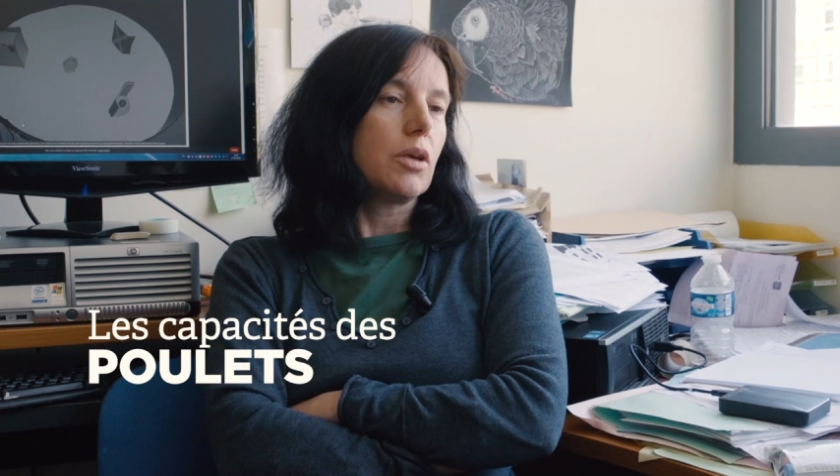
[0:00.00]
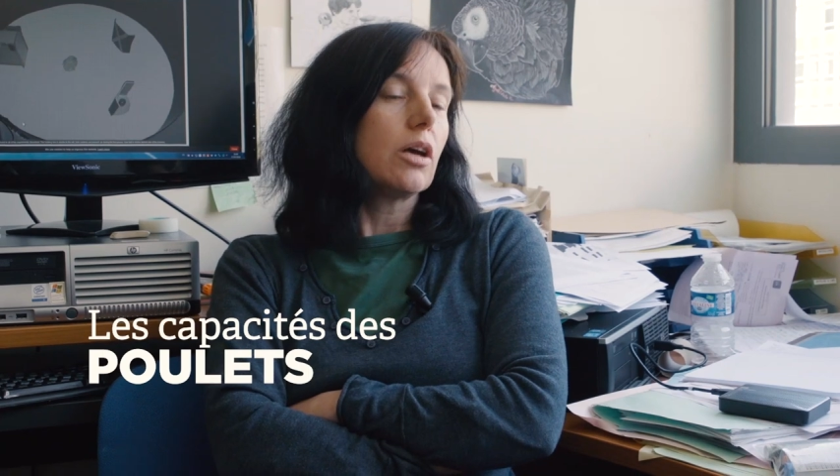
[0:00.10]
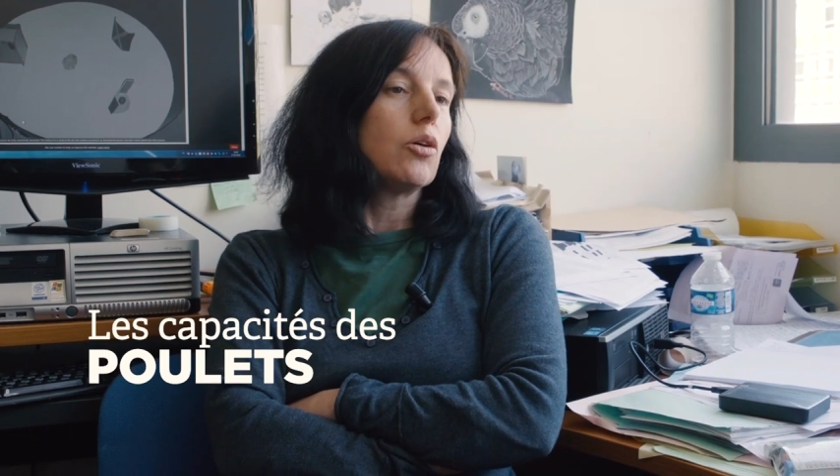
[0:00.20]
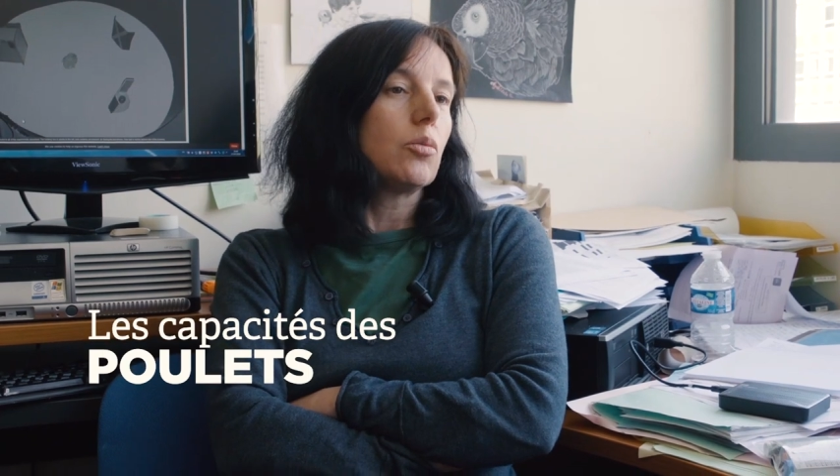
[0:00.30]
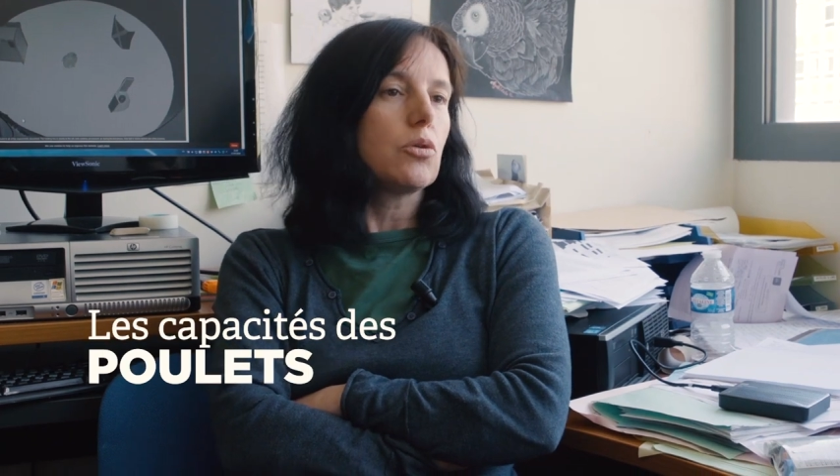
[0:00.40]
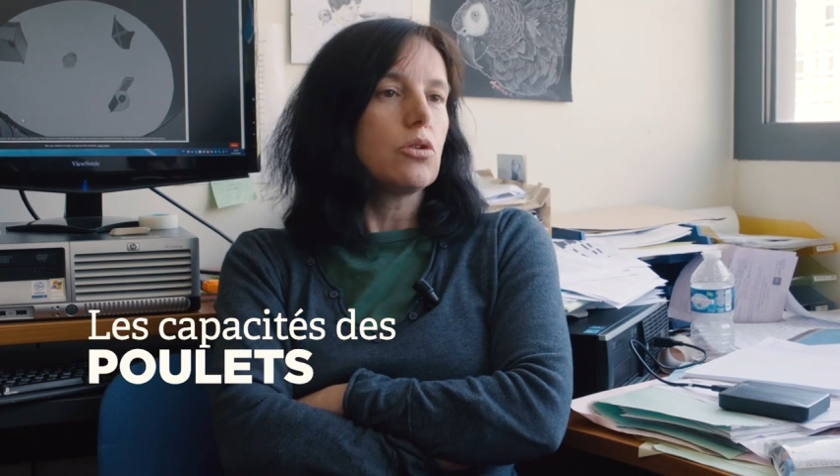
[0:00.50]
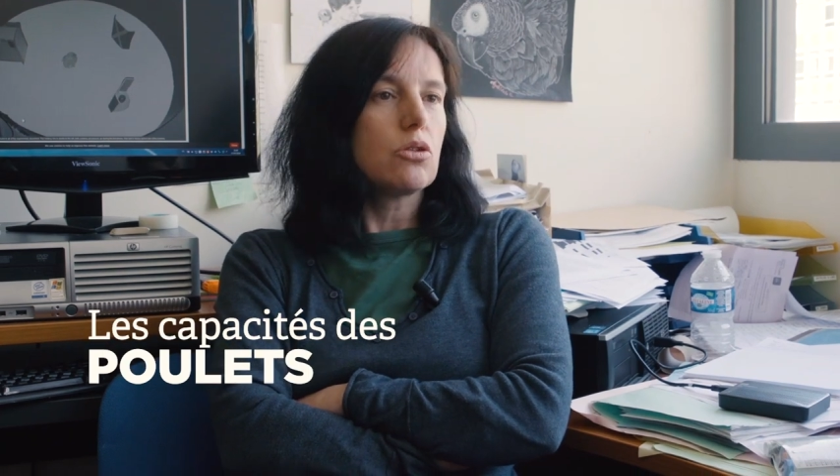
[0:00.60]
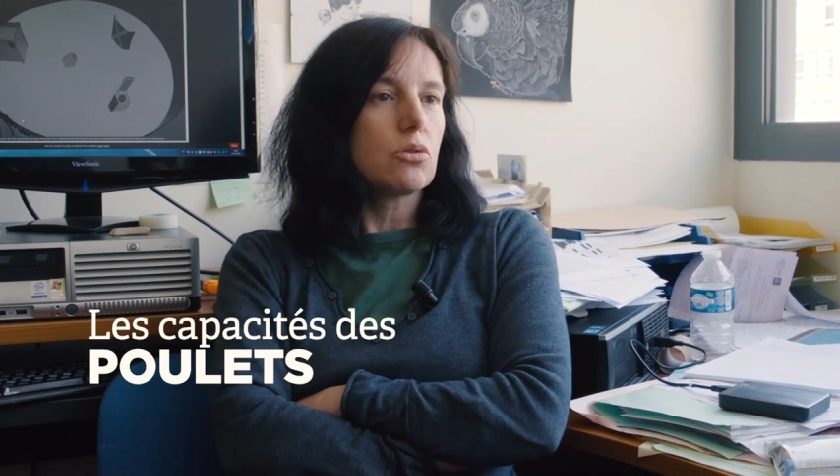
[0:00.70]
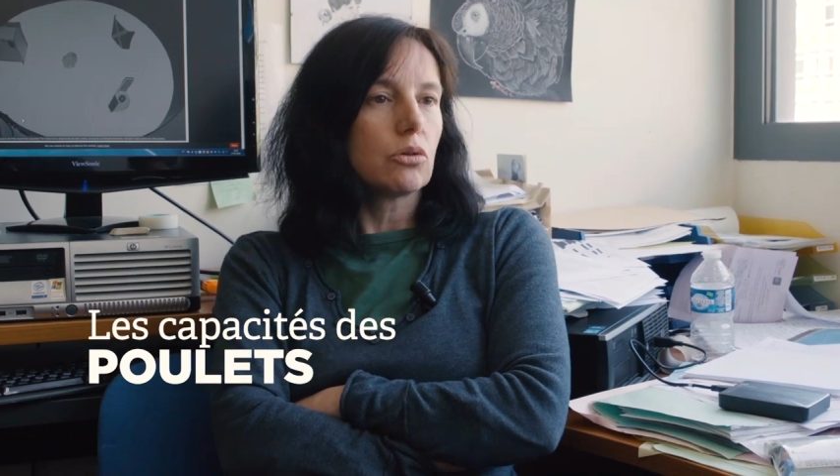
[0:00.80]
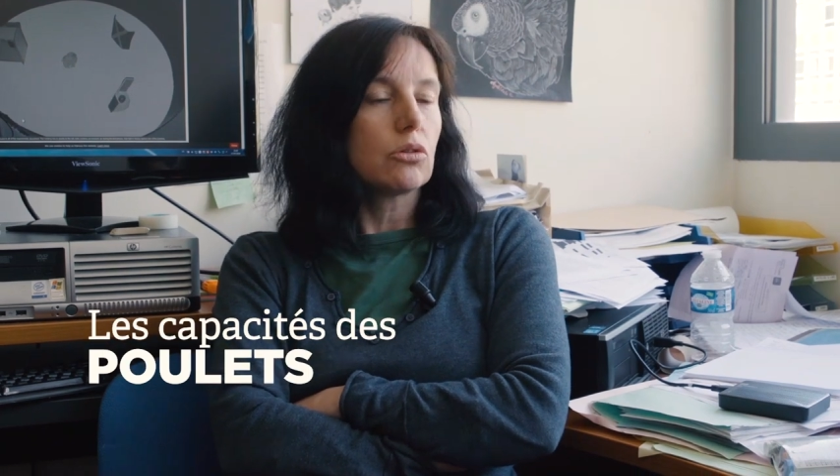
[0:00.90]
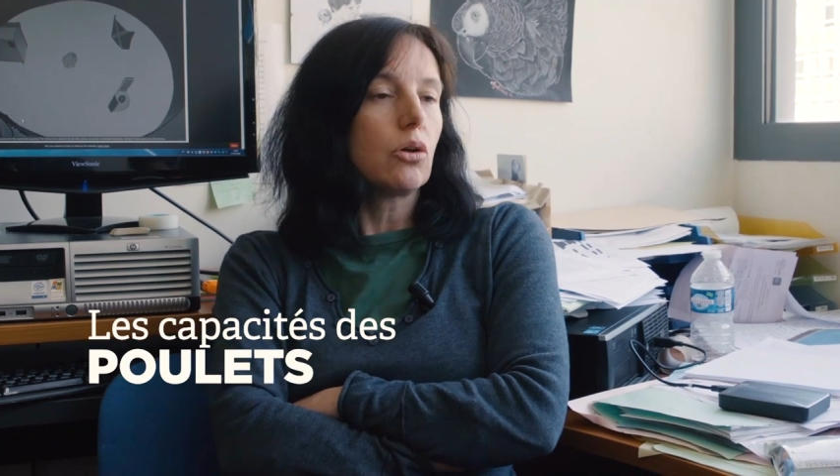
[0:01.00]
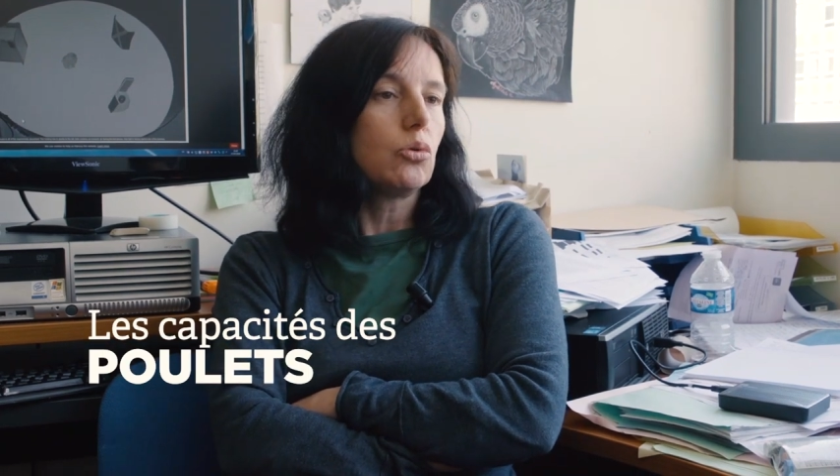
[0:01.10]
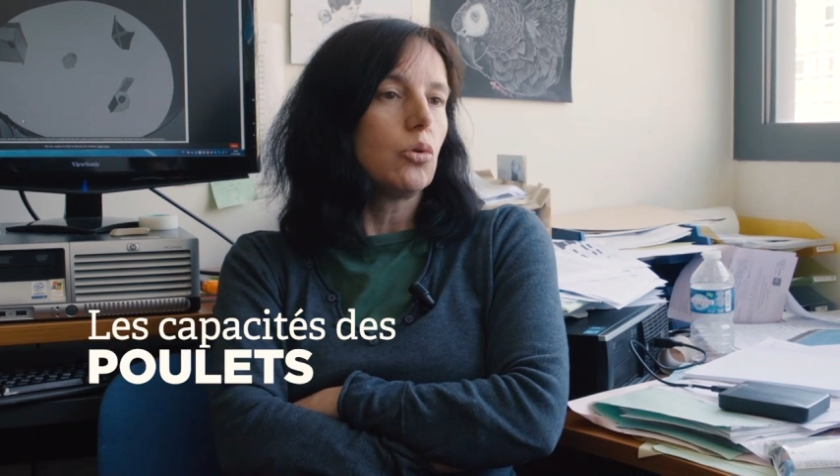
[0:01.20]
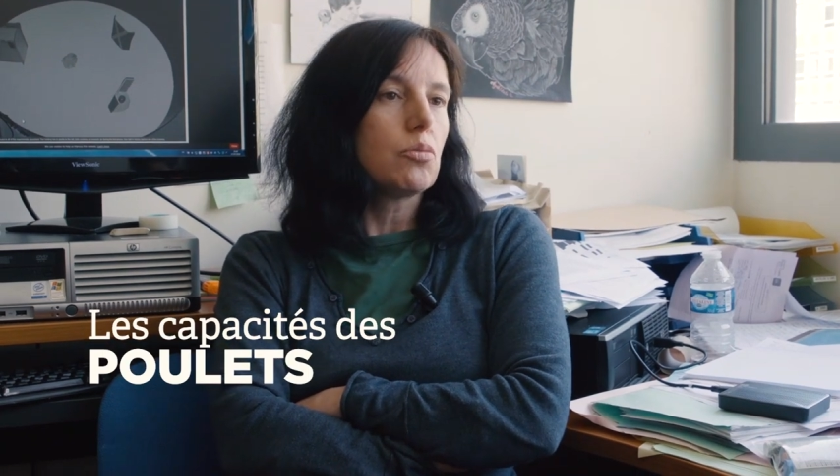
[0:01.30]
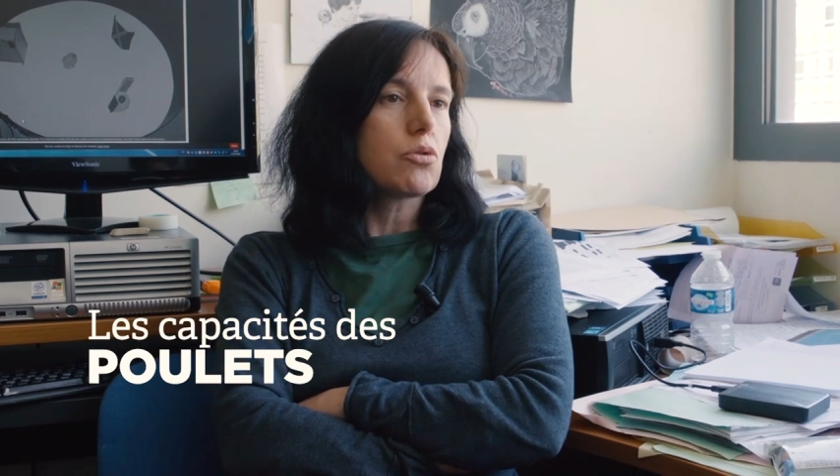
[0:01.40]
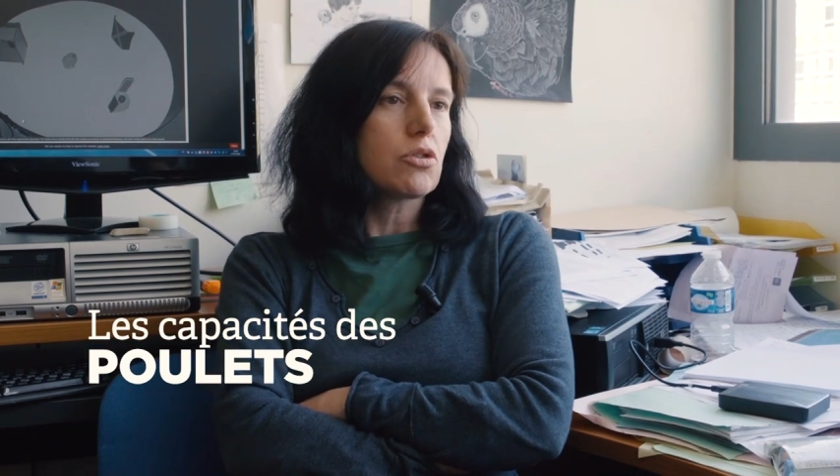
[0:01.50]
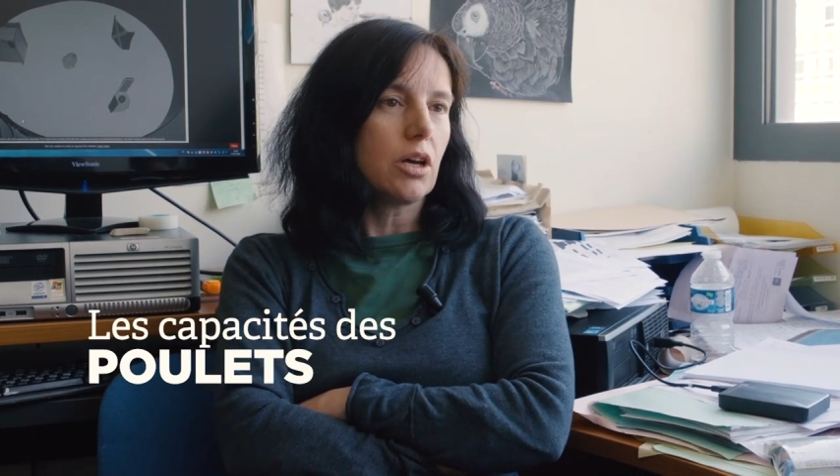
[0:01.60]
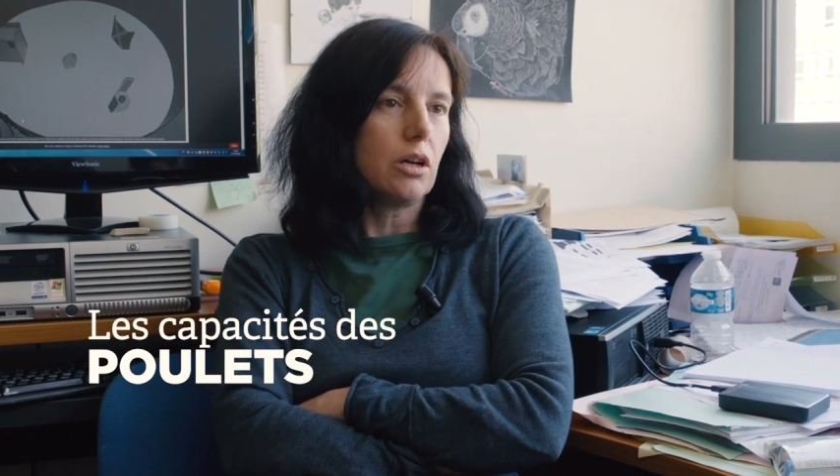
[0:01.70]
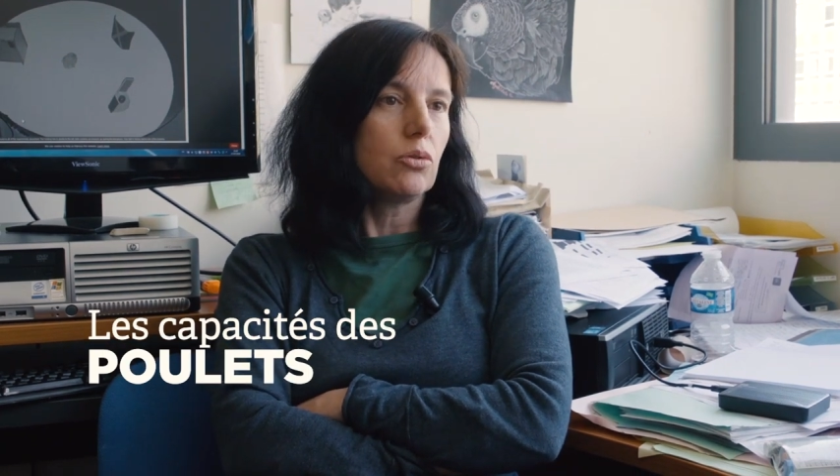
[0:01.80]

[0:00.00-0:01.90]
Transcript: bien leur position dans le groupe social,